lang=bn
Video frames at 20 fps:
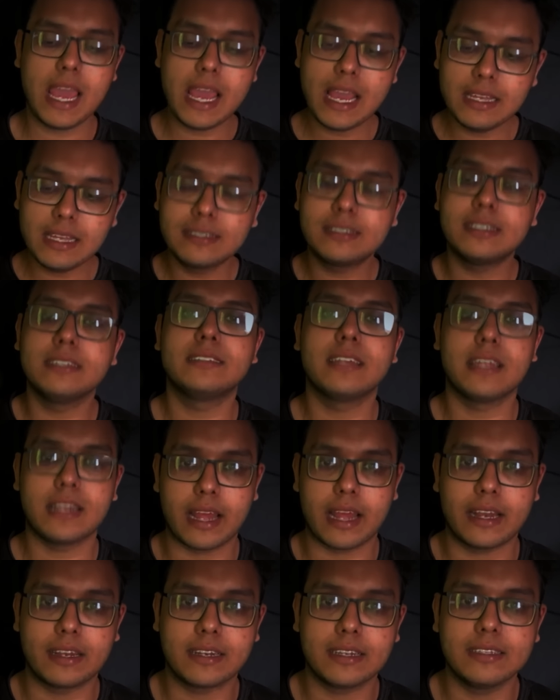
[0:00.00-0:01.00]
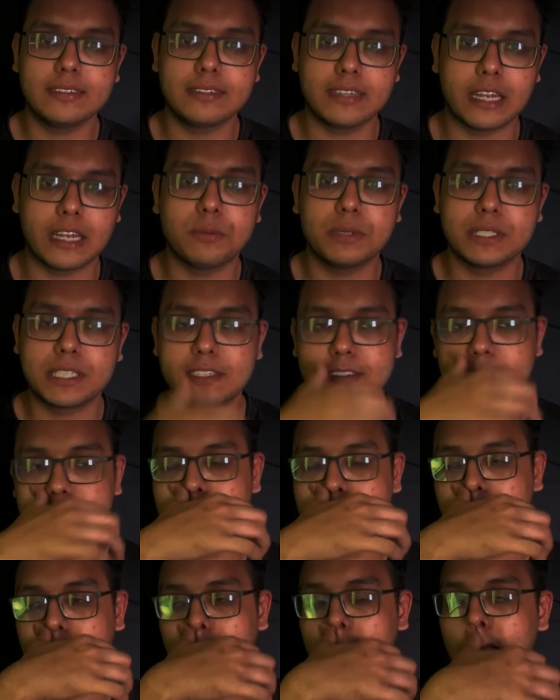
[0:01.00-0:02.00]
এই সিজনে অ্যাটলিস্ট অ্যাডমিশন
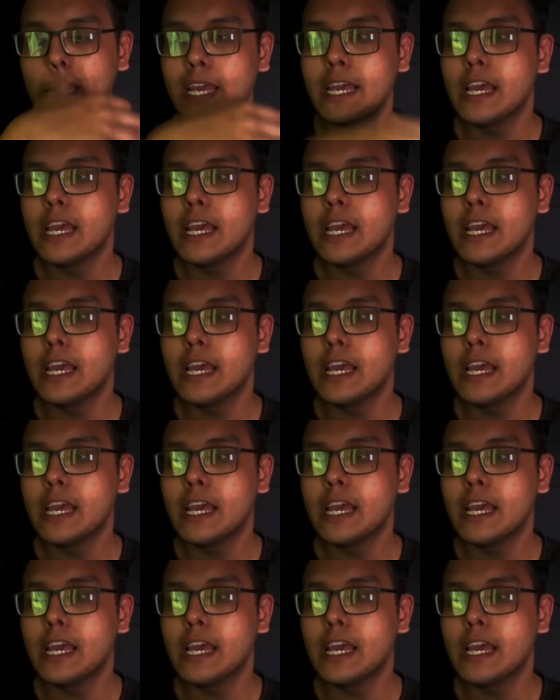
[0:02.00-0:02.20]
সিজনে